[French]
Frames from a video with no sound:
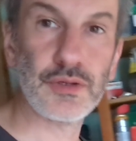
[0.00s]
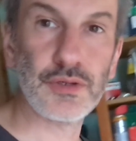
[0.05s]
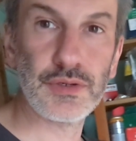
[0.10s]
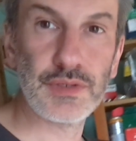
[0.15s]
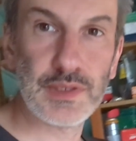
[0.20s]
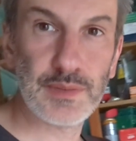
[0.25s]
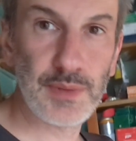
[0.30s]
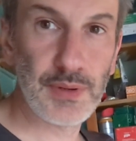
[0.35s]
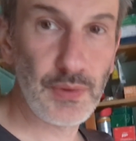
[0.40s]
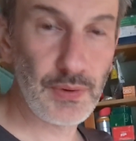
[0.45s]
Je ne
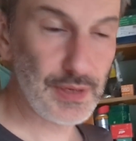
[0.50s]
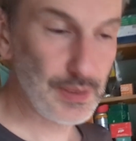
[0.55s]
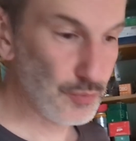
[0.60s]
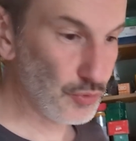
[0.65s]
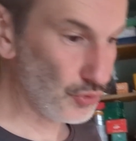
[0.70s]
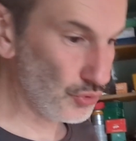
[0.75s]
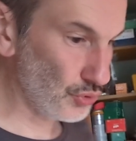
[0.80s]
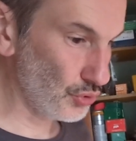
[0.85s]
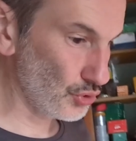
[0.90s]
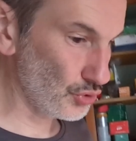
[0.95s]
sais pas dans quelle
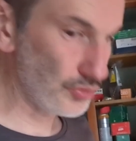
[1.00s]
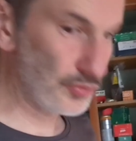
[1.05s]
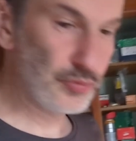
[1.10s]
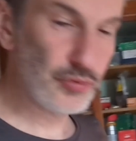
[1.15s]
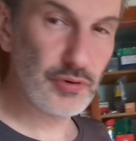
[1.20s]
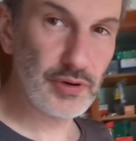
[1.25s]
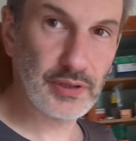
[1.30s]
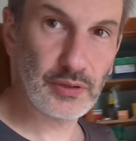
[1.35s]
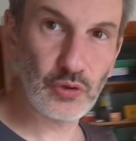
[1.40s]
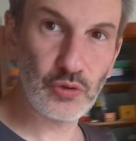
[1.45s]
mesure je vais
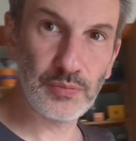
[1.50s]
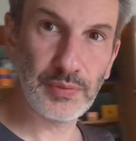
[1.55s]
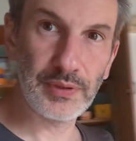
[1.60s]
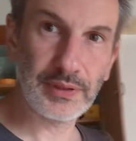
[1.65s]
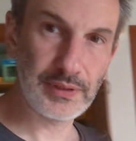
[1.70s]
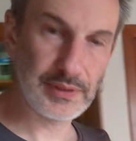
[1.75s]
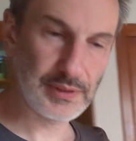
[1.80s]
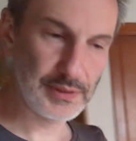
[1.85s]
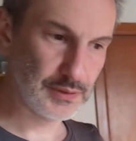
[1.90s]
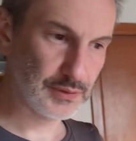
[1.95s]
pouvoir
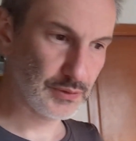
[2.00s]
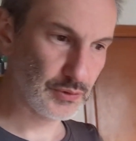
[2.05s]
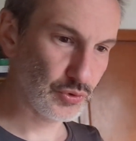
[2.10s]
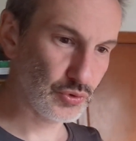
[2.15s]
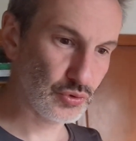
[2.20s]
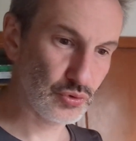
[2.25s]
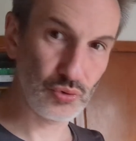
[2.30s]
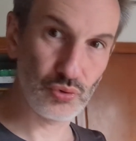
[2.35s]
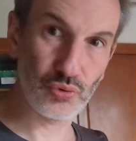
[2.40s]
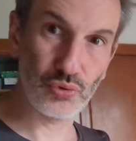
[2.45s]
récupérer ce
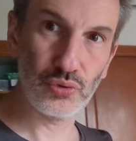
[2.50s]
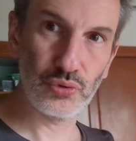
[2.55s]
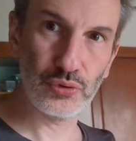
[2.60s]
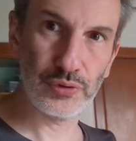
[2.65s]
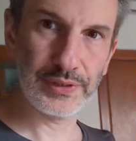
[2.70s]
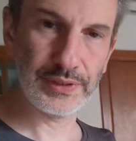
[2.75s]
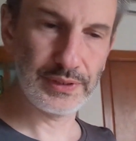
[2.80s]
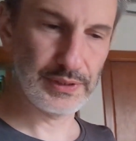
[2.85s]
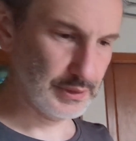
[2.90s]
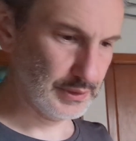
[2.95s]
seau
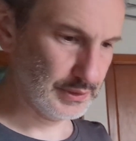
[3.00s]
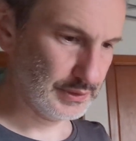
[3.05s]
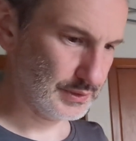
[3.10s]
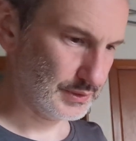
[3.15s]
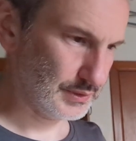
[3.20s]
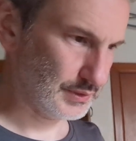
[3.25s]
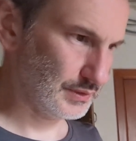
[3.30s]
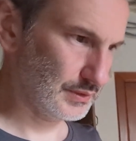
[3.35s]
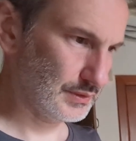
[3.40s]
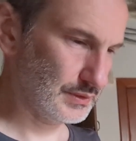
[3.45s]
et
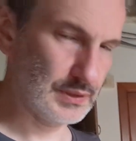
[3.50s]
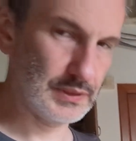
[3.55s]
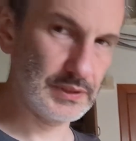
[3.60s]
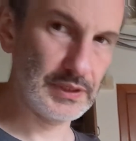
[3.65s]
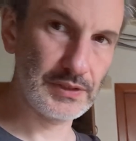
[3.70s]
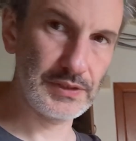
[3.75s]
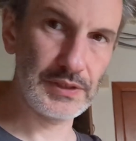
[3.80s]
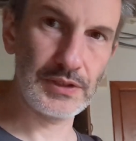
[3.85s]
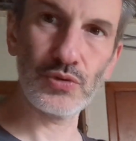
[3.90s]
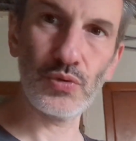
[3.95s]
cet
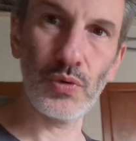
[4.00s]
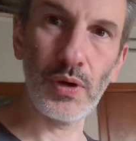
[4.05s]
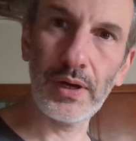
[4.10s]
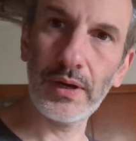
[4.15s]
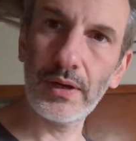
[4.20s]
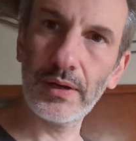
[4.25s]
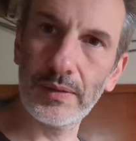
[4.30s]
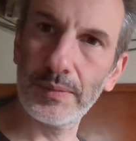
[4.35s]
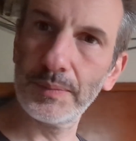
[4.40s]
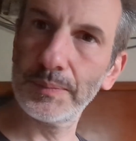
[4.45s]

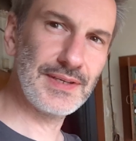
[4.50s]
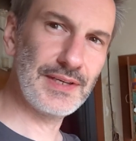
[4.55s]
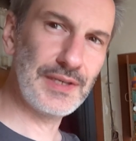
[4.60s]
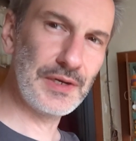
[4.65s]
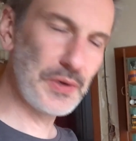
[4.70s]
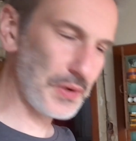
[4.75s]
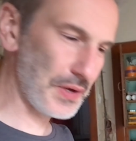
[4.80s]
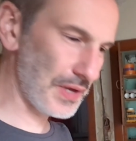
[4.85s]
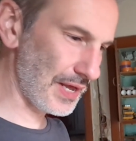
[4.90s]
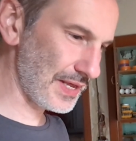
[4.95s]
accessoire. Il
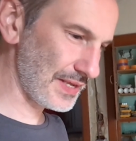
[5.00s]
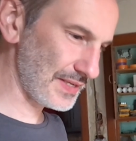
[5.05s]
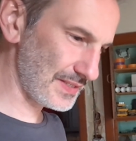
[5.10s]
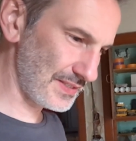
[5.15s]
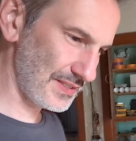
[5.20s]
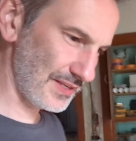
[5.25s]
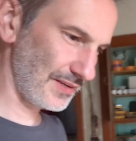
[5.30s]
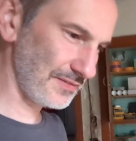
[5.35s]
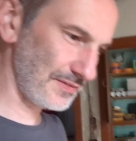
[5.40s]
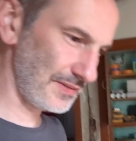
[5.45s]
aura
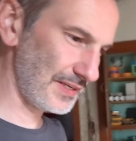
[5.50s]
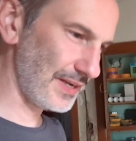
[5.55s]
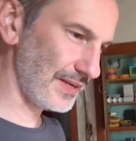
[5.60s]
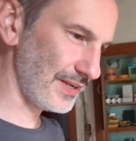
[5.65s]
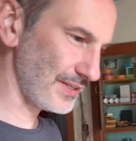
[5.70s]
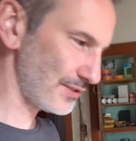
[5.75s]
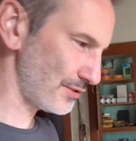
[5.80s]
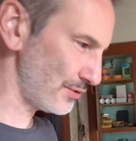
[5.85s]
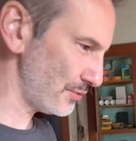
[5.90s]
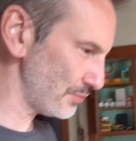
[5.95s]
servi la
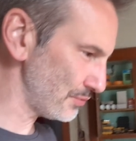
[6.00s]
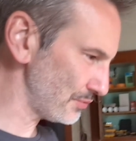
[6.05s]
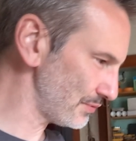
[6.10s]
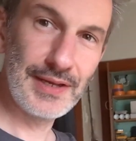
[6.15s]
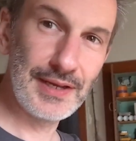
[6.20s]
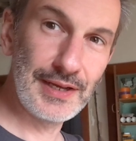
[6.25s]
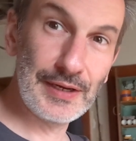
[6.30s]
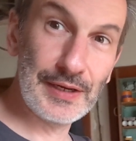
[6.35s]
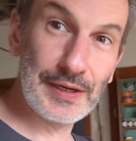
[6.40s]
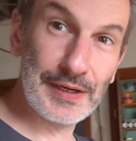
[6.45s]
nation
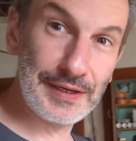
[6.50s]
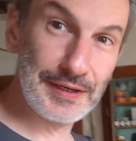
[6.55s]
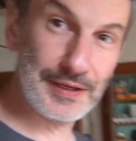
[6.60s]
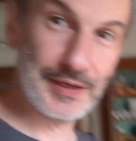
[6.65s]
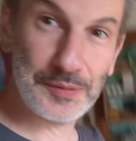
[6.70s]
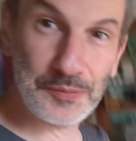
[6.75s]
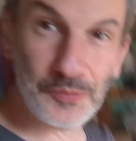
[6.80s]
et il